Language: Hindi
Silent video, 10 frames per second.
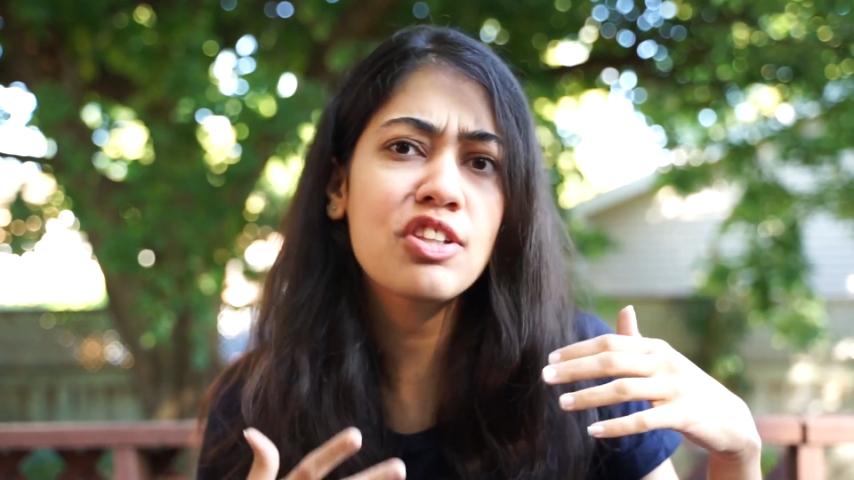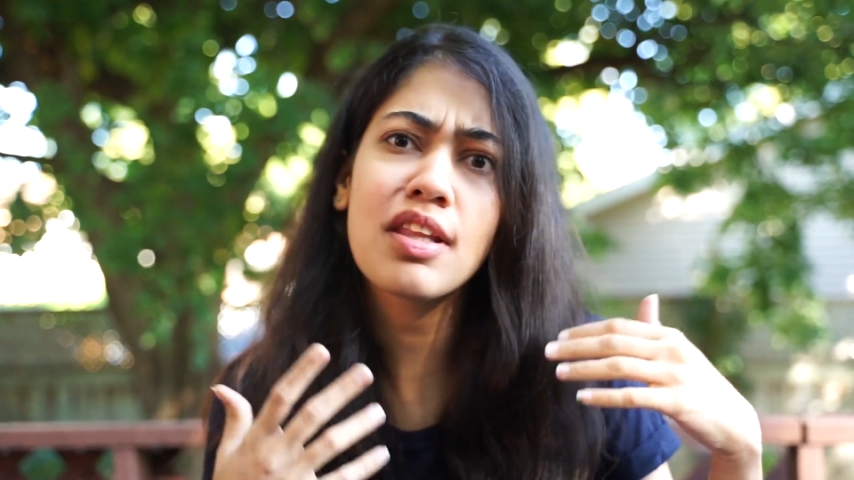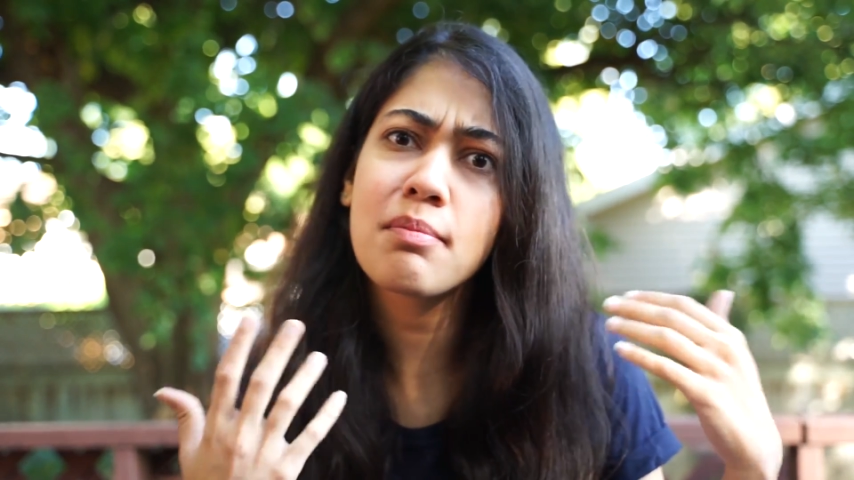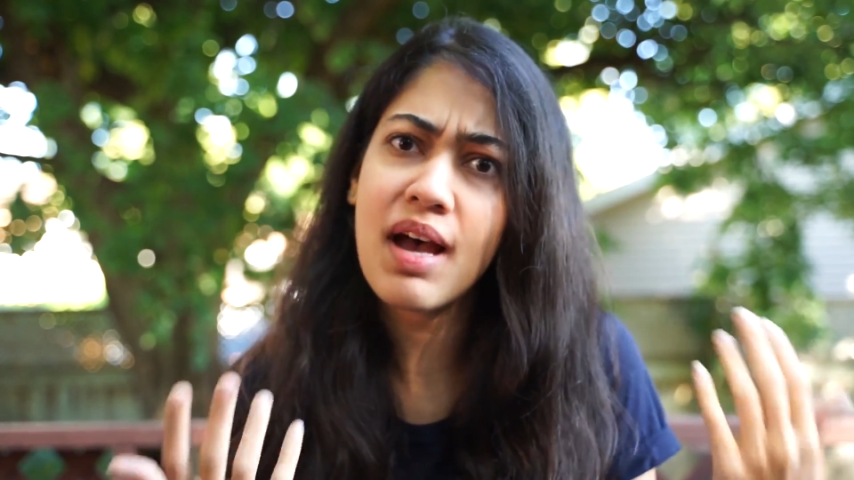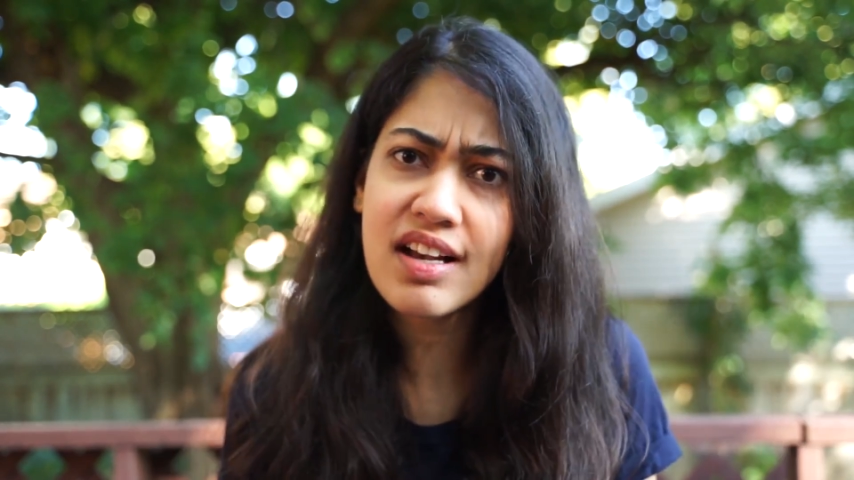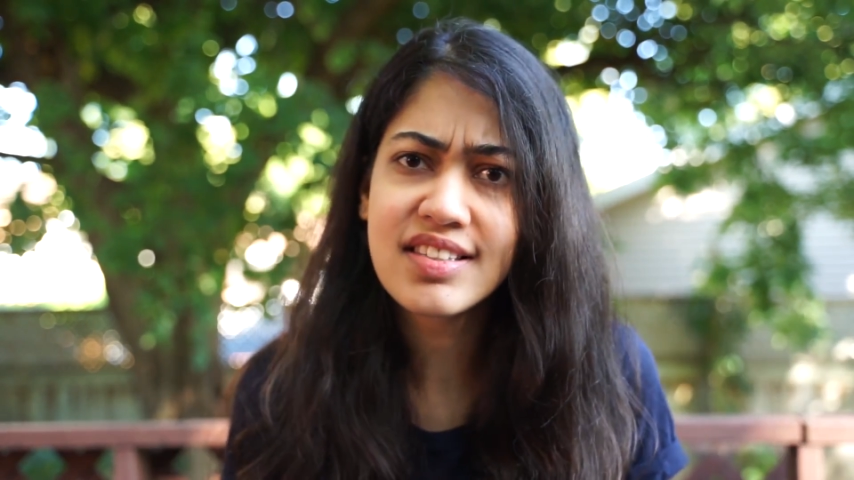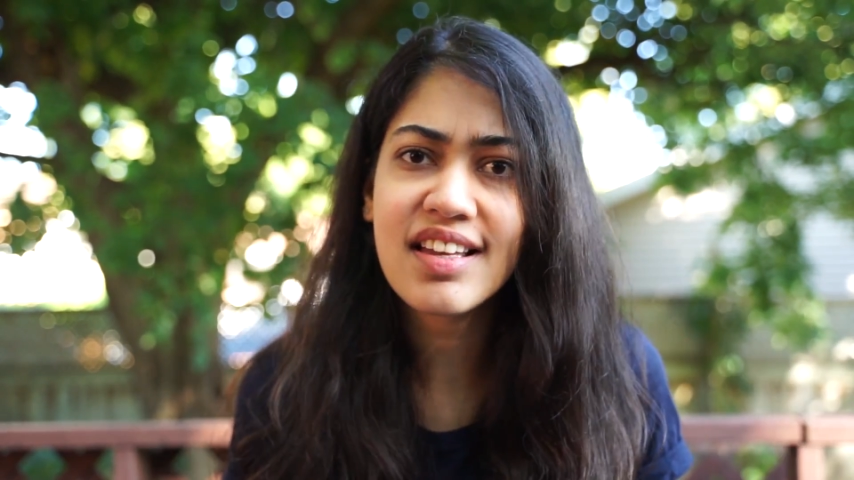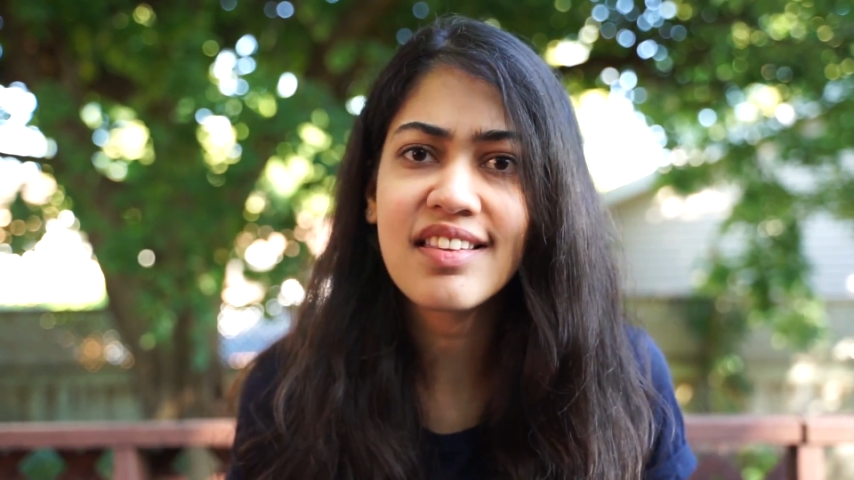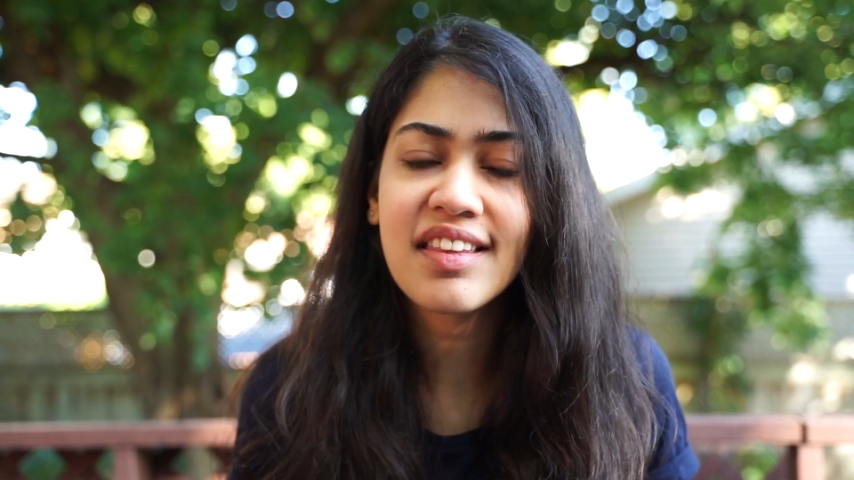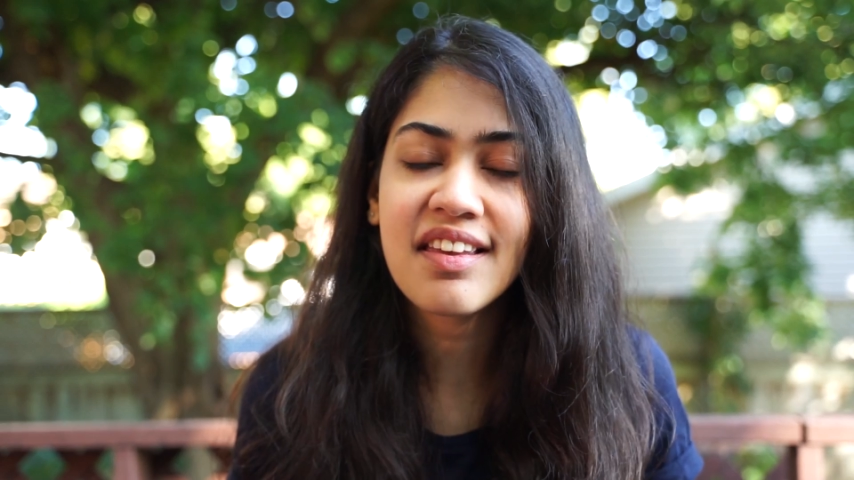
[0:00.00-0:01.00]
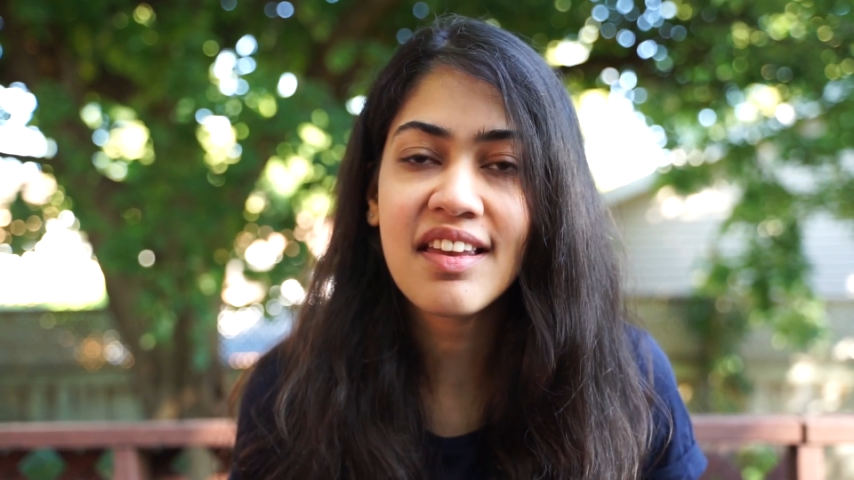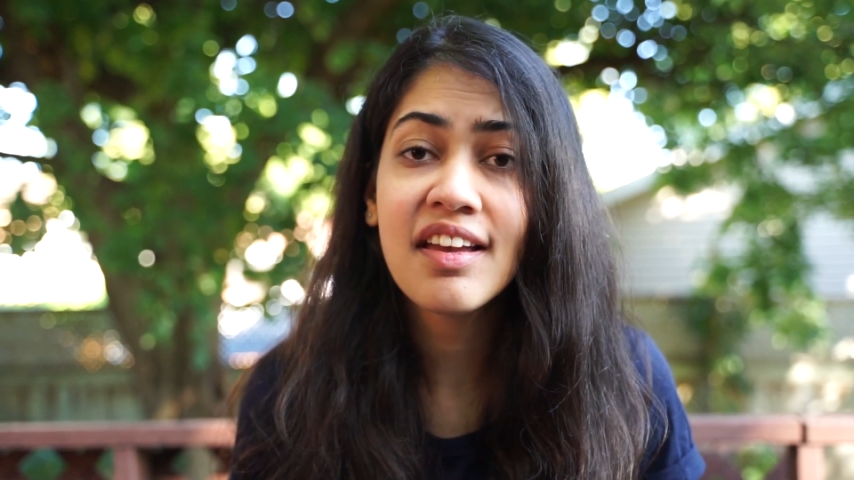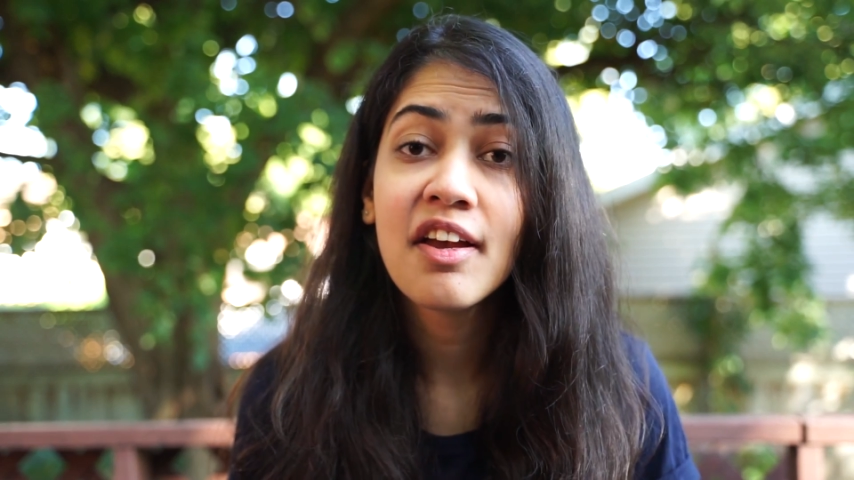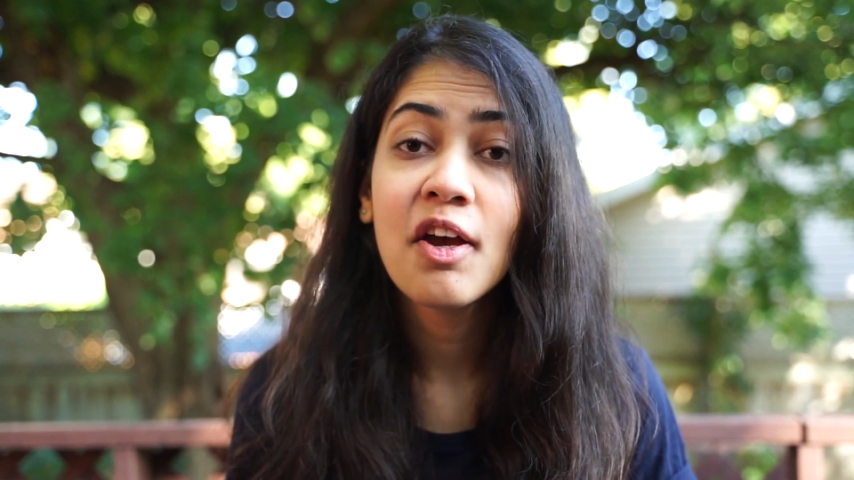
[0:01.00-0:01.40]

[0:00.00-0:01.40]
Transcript: जितने मार्क्स आते हैं